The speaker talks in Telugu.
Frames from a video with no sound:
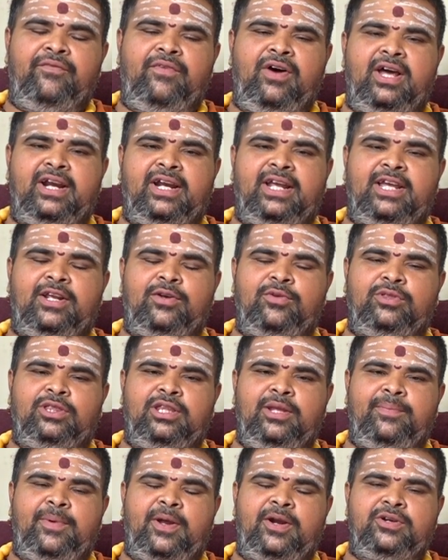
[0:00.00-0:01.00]
వారికి
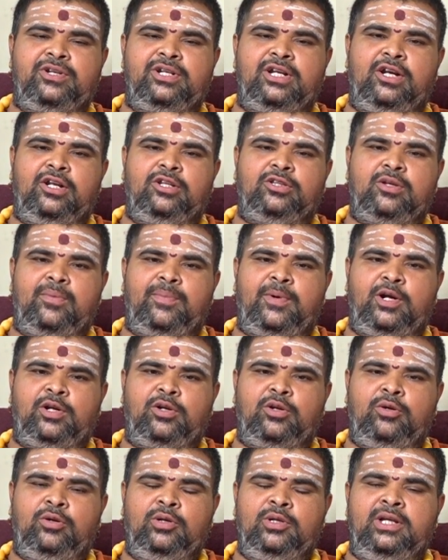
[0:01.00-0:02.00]
వృత్తి పరీక్షలతో
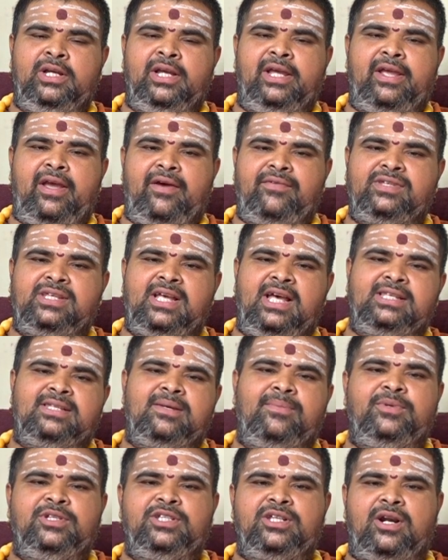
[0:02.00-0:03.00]
పాటు వ్యవసాయ
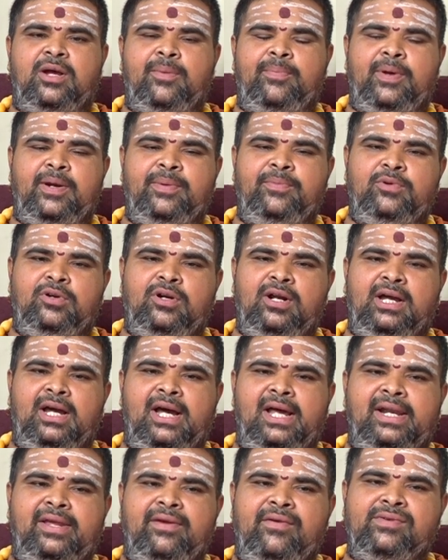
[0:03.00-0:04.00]
సంబంధించిన పనిముట్లు
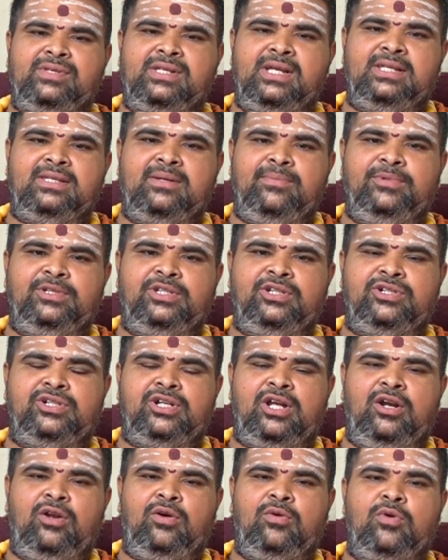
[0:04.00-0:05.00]
కానీ వ్యవసాయ సంబంధించిన
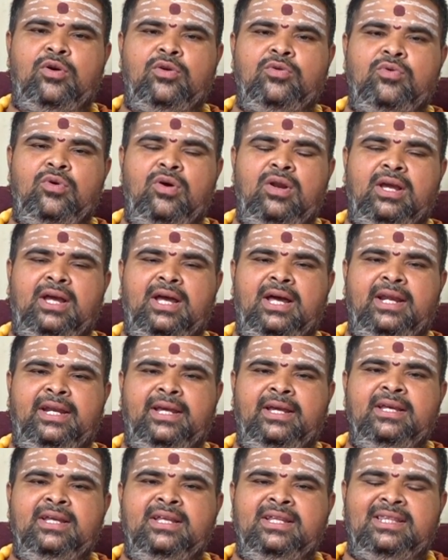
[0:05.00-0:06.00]
విషయాల్లో కొనుగోలు
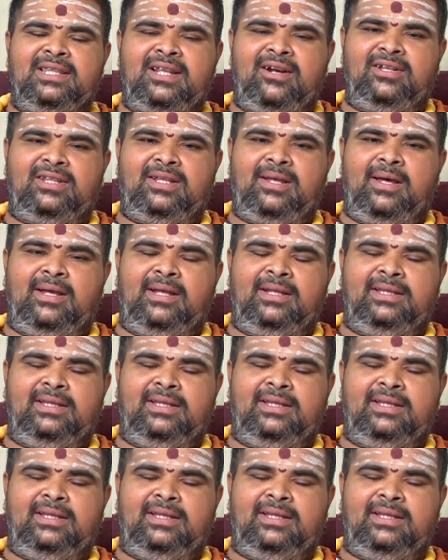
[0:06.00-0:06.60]
కానీ తర్వాత